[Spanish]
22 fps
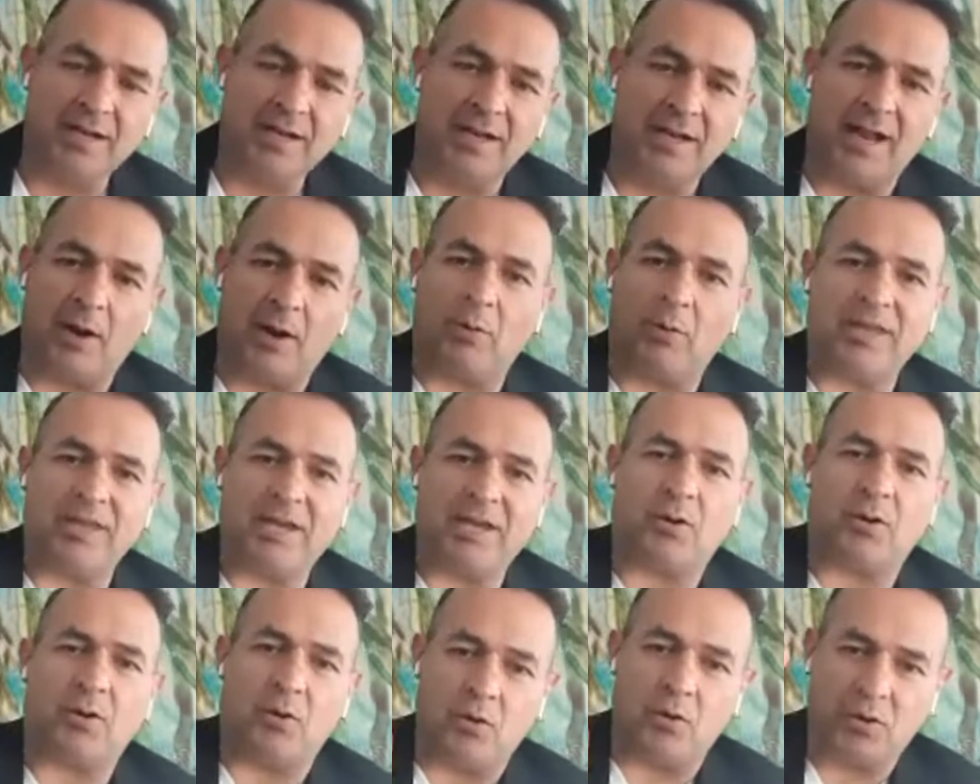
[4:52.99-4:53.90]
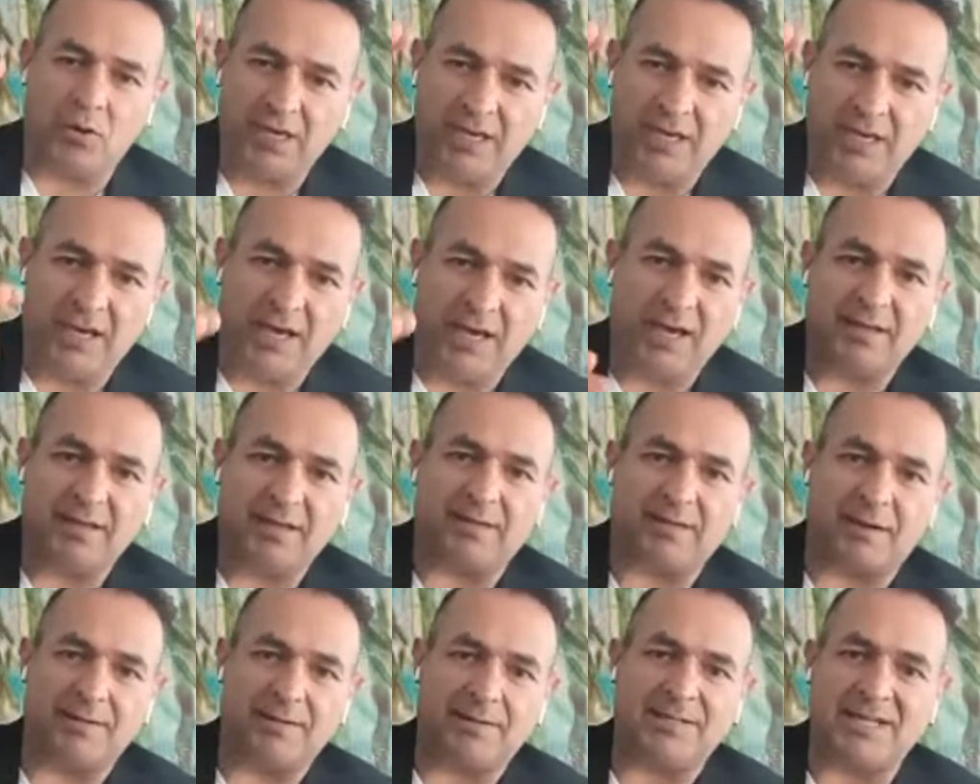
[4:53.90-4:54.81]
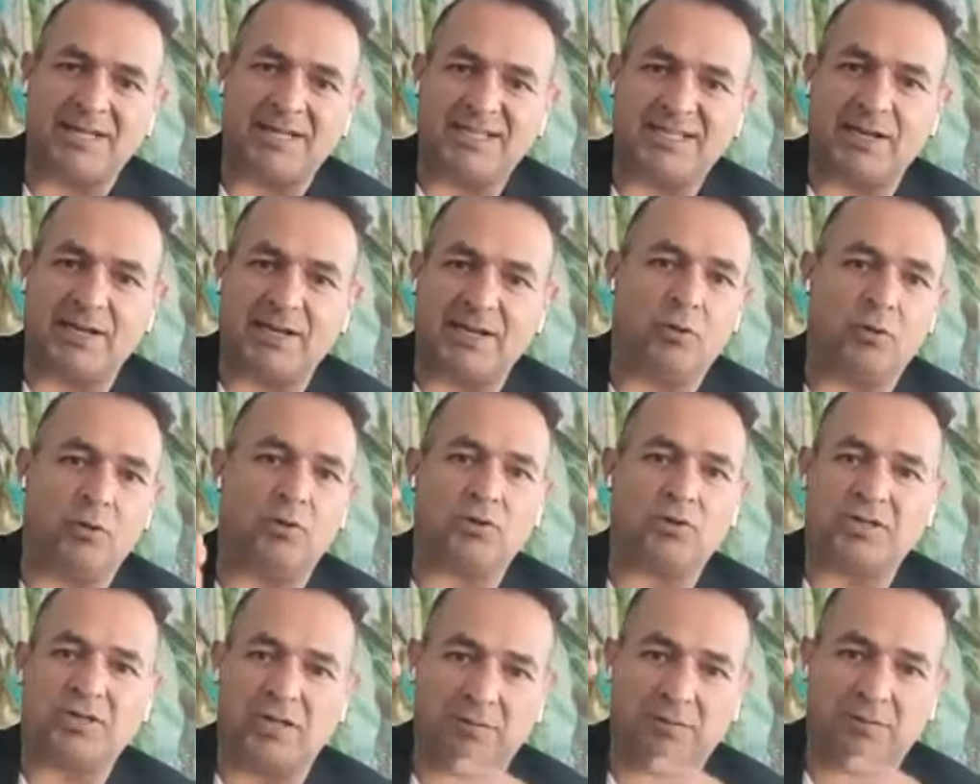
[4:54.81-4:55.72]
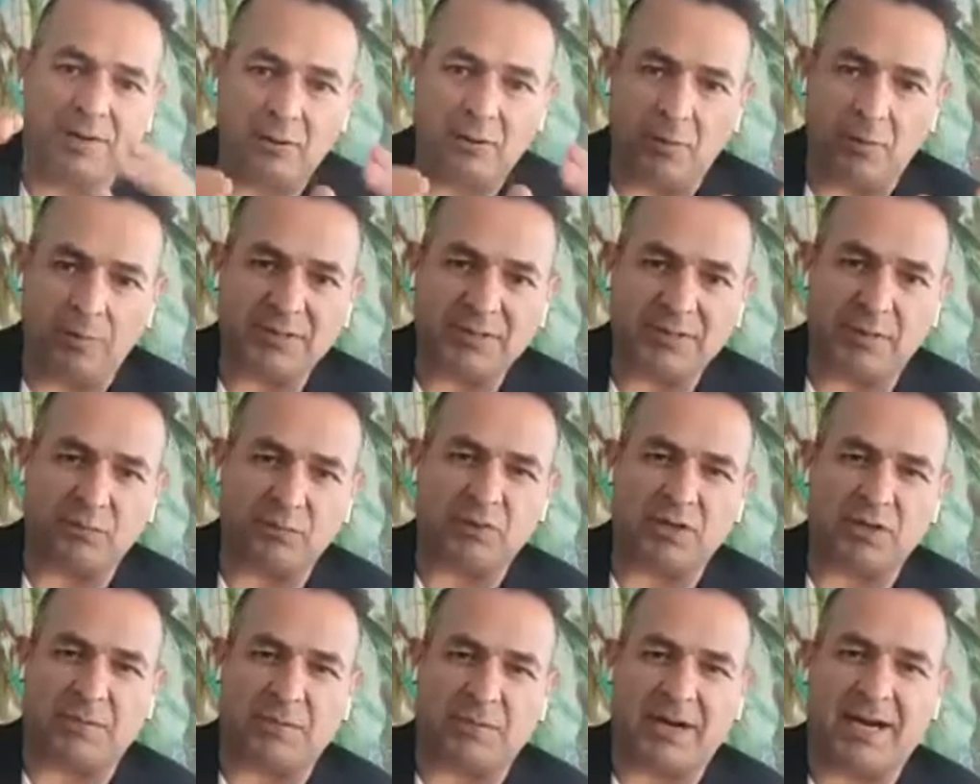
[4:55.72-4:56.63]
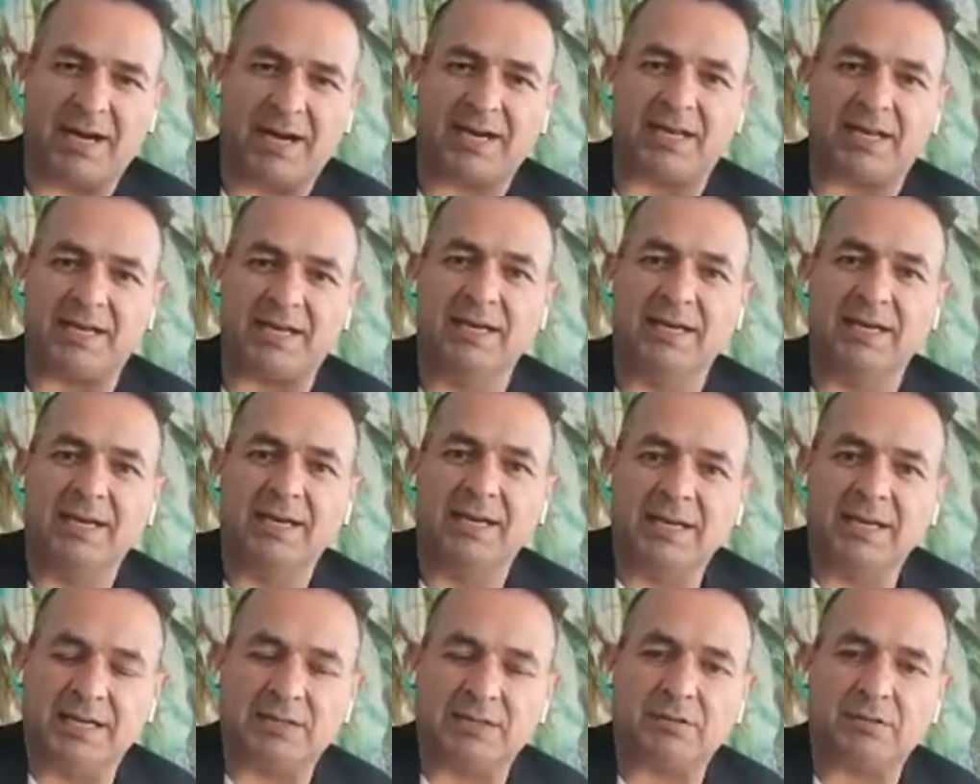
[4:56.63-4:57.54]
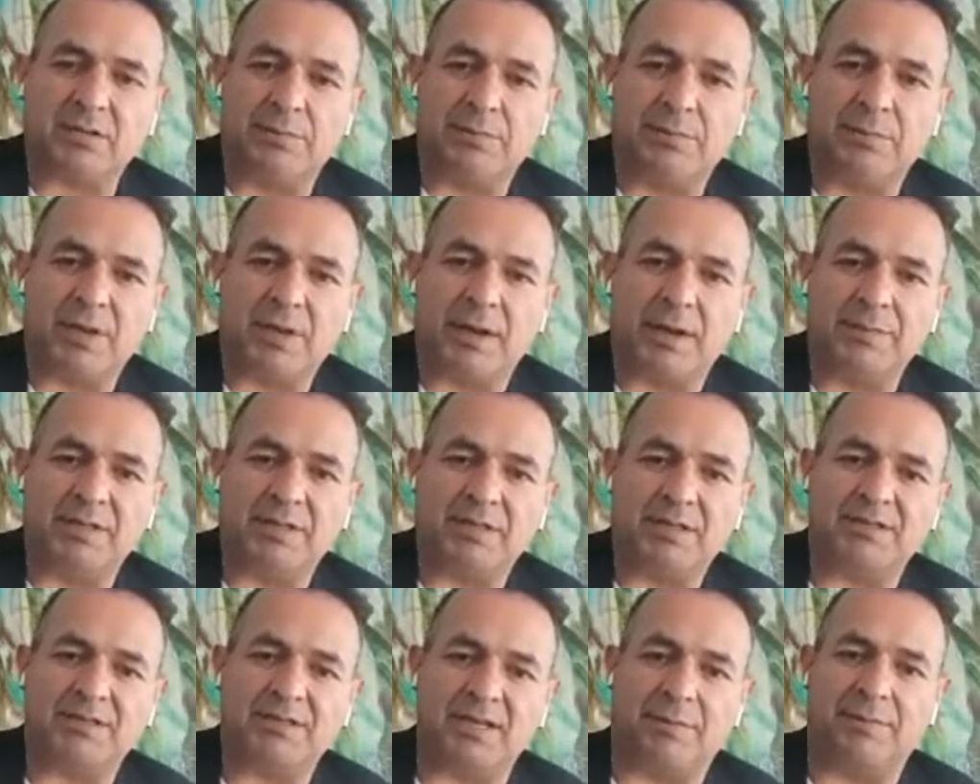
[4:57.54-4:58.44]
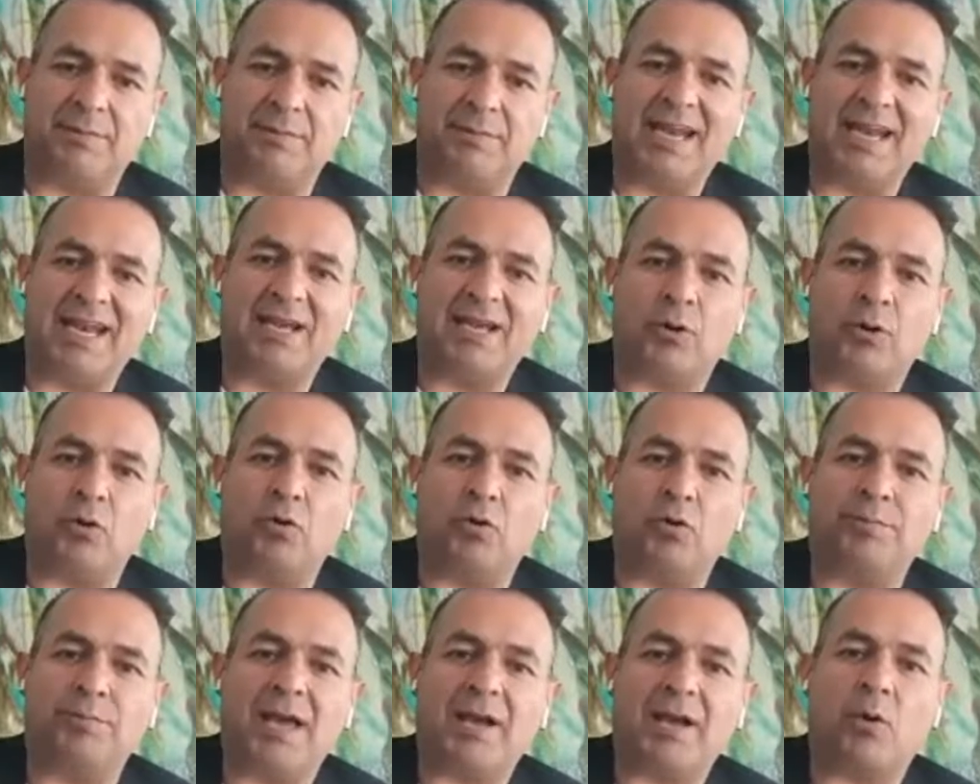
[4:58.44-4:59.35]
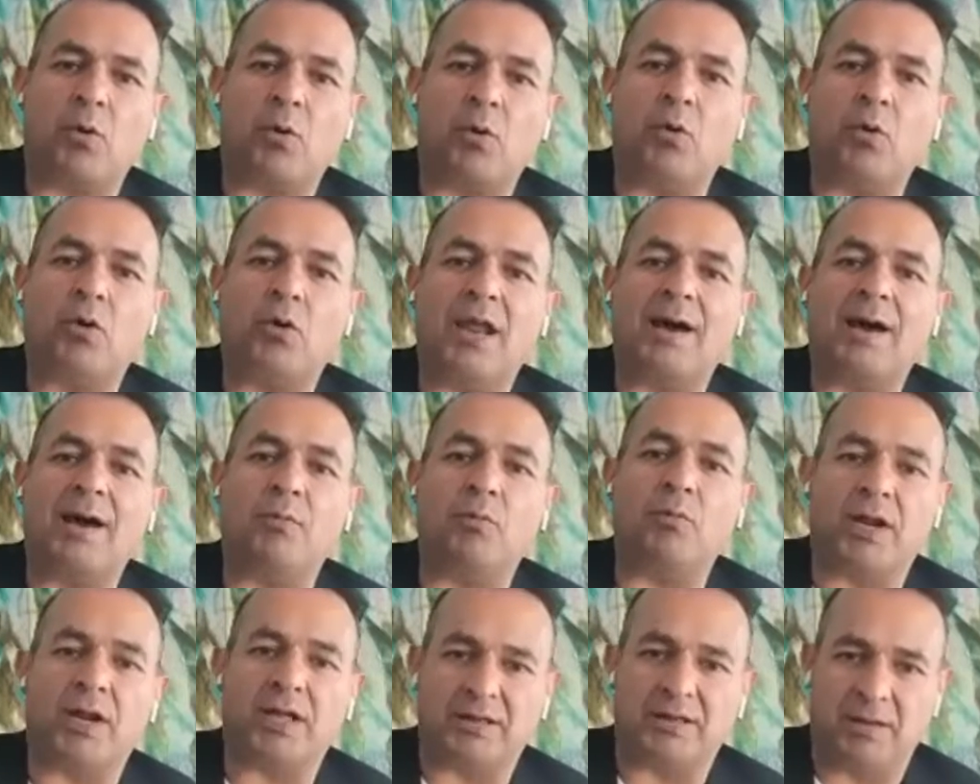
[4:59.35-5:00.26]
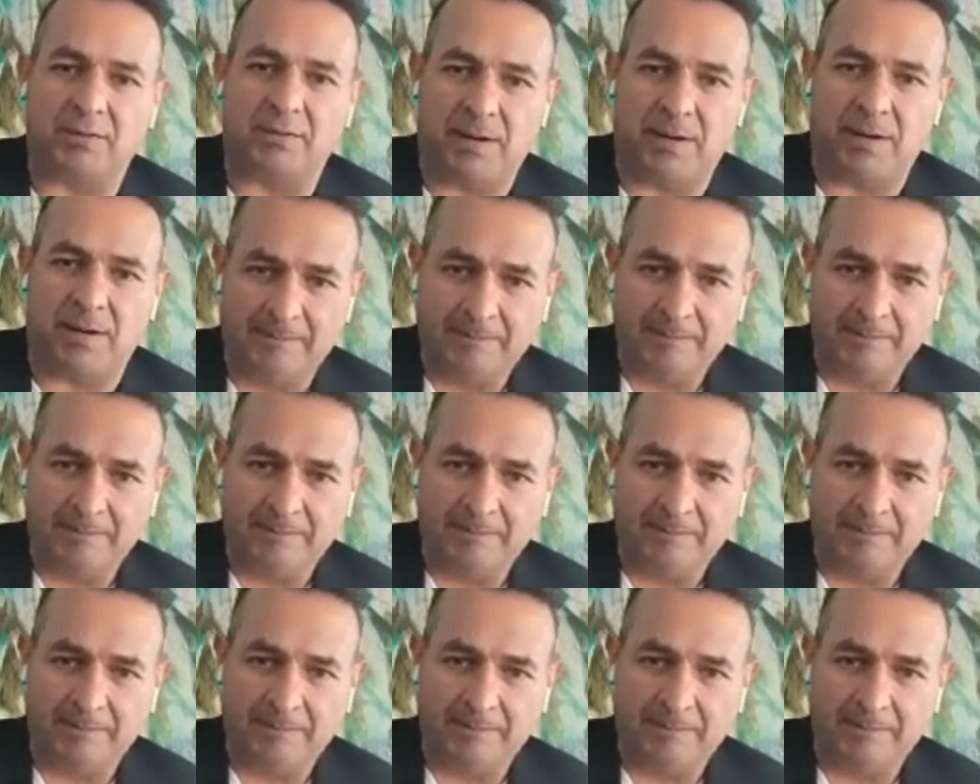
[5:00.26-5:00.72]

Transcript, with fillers: la huella ecológica a través del CO2 y demás lo empezamos a bajar, que esto típicamente se llamaría la economía colaborativa.